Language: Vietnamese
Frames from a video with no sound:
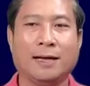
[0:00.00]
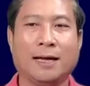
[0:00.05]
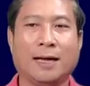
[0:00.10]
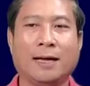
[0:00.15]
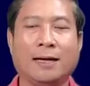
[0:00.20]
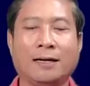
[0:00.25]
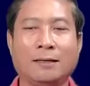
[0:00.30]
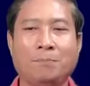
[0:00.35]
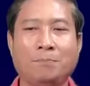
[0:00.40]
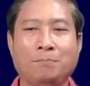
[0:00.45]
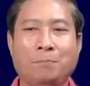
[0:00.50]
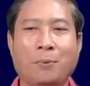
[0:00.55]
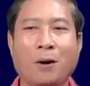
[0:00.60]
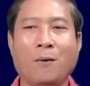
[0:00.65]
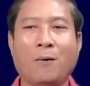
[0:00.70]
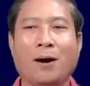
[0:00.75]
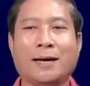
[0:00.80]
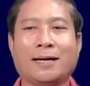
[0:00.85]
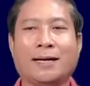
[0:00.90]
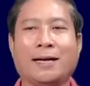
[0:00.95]
hái
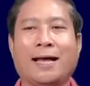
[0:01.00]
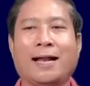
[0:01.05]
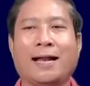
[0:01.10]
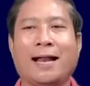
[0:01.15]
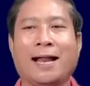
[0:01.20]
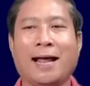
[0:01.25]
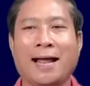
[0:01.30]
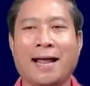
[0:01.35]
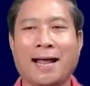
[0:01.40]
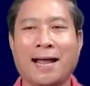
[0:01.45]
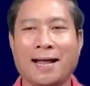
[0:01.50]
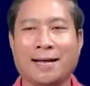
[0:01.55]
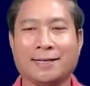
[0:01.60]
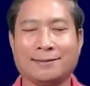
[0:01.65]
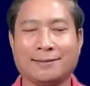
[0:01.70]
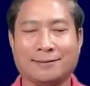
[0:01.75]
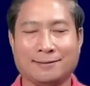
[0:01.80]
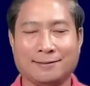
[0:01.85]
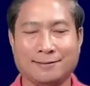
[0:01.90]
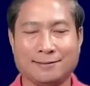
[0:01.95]
po đại
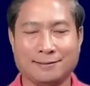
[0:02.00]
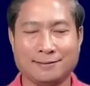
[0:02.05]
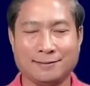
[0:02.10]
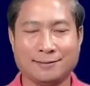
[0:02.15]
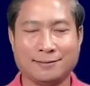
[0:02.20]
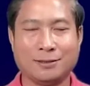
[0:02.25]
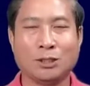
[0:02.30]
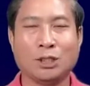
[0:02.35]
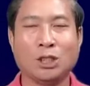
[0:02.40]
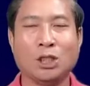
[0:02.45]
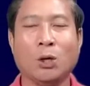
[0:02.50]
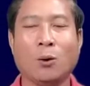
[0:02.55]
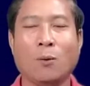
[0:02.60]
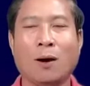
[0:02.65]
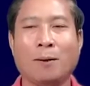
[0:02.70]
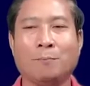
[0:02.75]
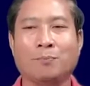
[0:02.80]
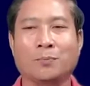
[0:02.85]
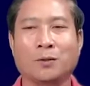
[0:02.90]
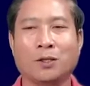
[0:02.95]
ai
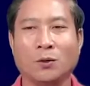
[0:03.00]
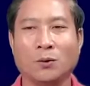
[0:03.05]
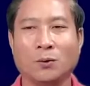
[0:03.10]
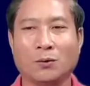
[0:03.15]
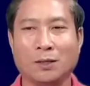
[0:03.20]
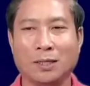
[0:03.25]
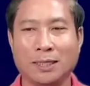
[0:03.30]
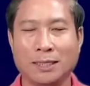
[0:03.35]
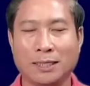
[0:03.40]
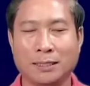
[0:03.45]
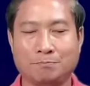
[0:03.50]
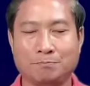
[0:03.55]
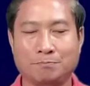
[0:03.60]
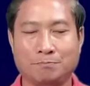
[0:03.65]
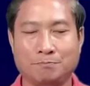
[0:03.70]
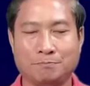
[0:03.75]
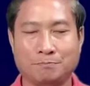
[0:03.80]
nôm chuột liệp